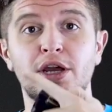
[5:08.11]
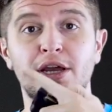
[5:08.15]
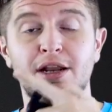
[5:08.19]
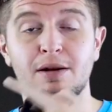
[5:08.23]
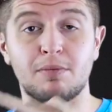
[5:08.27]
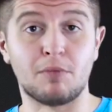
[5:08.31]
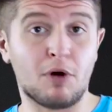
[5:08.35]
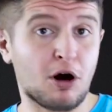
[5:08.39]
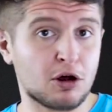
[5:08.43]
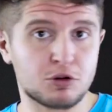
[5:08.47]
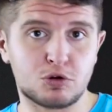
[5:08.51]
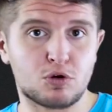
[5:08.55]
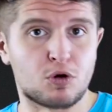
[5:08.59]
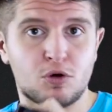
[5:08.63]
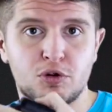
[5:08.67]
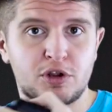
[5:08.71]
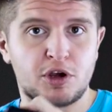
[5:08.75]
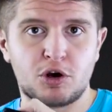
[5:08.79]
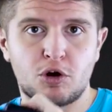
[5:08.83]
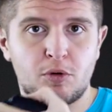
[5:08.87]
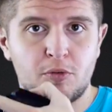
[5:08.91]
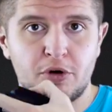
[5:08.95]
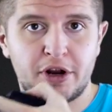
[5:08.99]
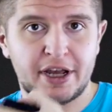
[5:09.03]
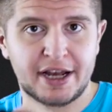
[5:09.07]
il modulo
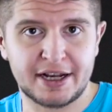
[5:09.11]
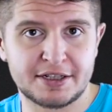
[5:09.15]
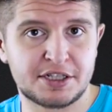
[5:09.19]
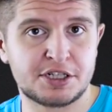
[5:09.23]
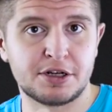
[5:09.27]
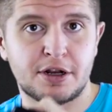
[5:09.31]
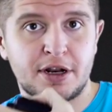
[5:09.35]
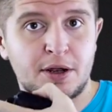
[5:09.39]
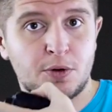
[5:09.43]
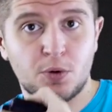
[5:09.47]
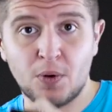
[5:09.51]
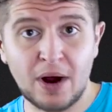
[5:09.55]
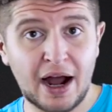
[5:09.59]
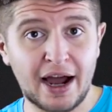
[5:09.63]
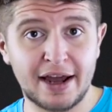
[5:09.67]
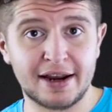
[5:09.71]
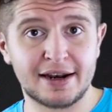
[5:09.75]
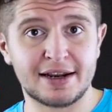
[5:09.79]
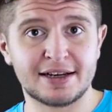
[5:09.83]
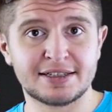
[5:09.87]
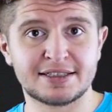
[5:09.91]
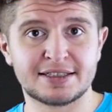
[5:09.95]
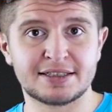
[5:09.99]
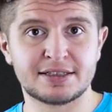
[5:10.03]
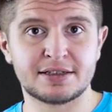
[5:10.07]
di comunicazione
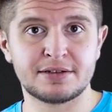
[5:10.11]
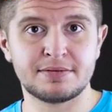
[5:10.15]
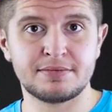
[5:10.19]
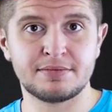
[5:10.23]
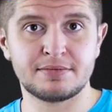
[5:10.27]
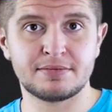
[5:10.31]
wireless,